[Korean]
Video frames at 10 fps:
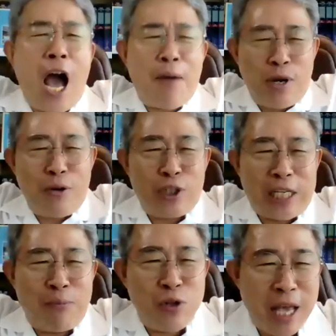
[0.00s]
벌리고
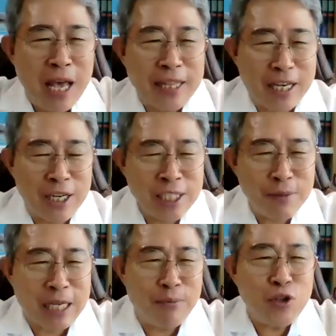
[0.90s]
잡은 내 큰
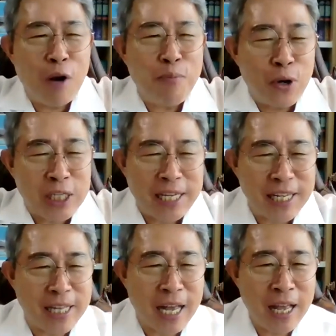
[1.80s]
집에 살면 열 평 차지
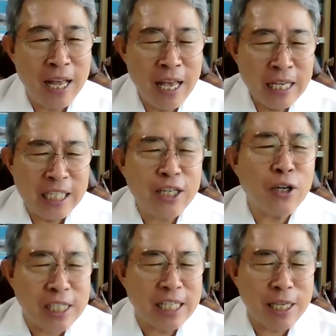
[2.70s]
않아?
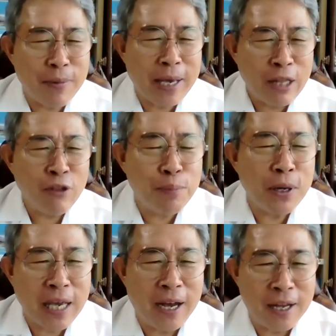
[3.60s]
기껏 찾아봐야 한두
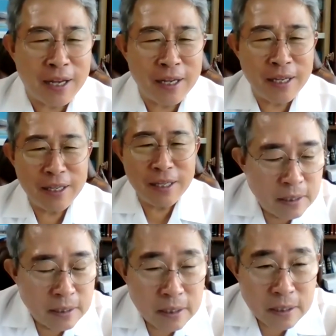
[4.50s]
평이야.
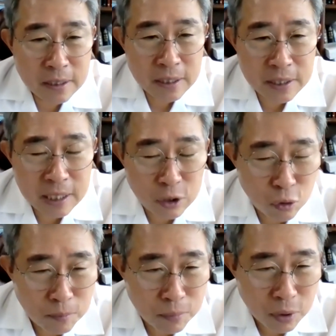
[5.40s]
그러니까
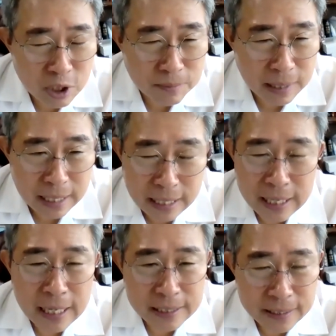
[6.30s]
돈 벌지
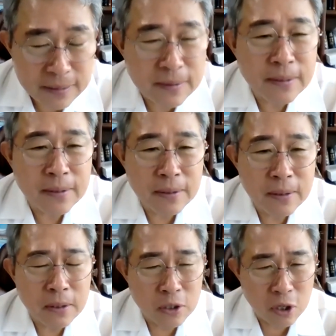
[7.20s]
말라가 아니에요.
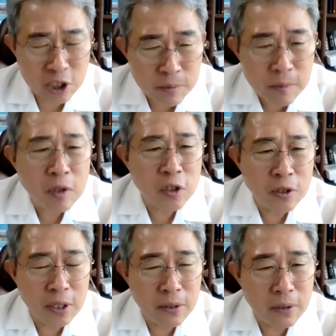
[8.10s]
열심히
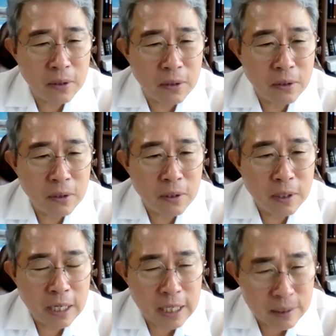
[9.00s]
오셔야 돼요.
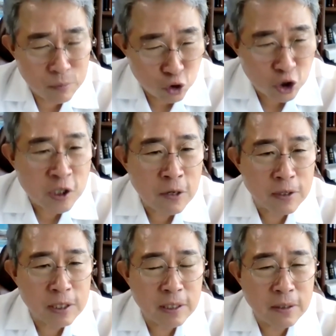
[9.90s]
하나님이 주신다고
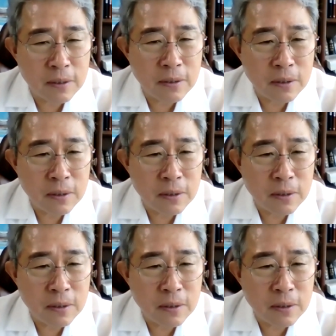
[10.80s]
그랬어요.